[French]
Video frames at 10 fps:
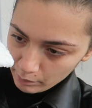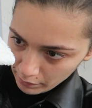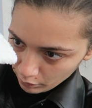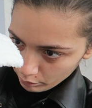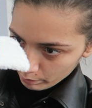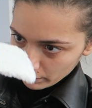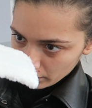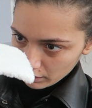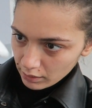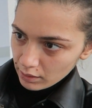J'ai bien
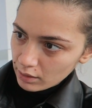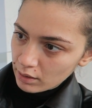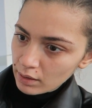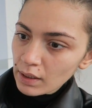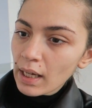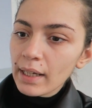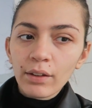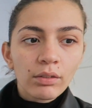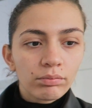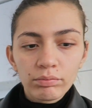compris. Ah
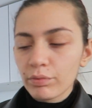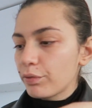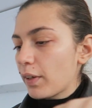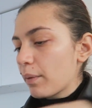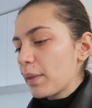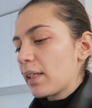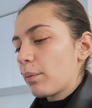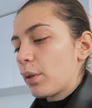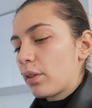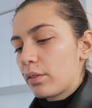non, fermez
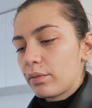d'abord.